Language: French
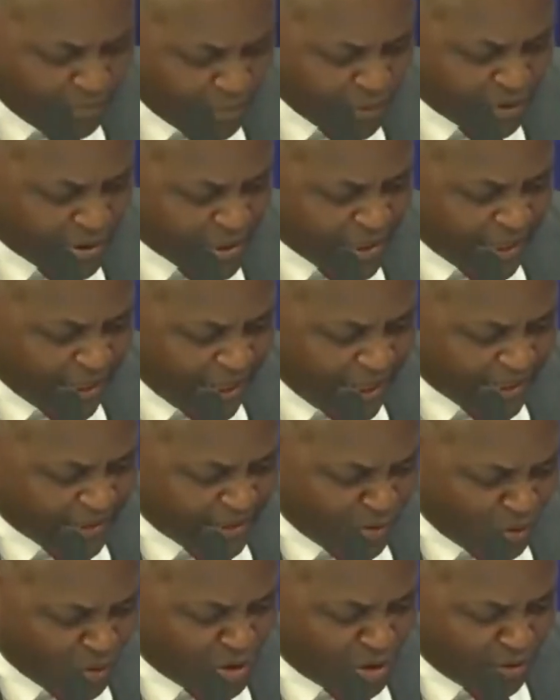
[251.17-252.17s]
puisse
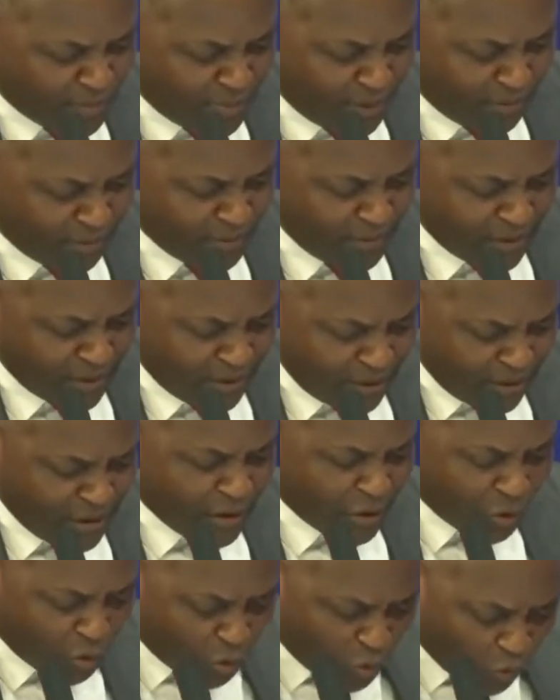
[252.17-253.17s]
être non seulement
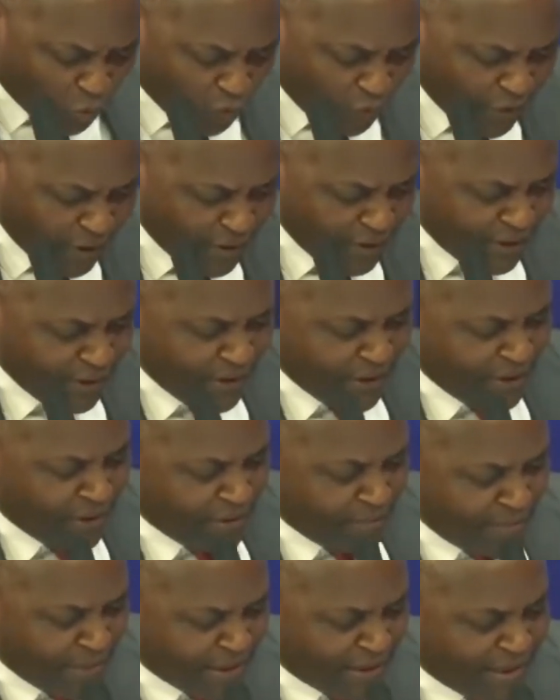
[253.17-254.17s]
retrouvé,
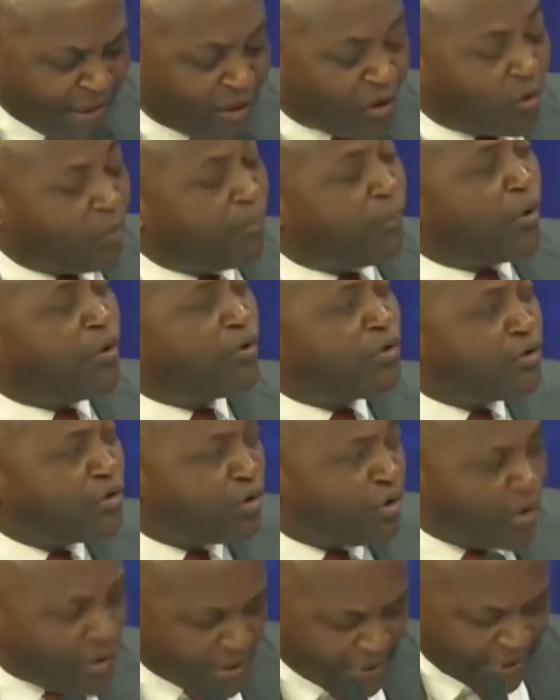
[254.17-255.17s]
mais qu'ils répondent
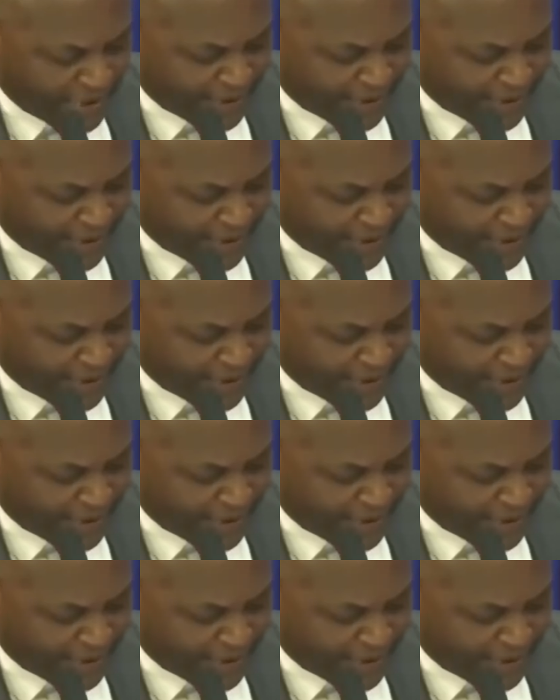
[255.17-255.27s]
de leurs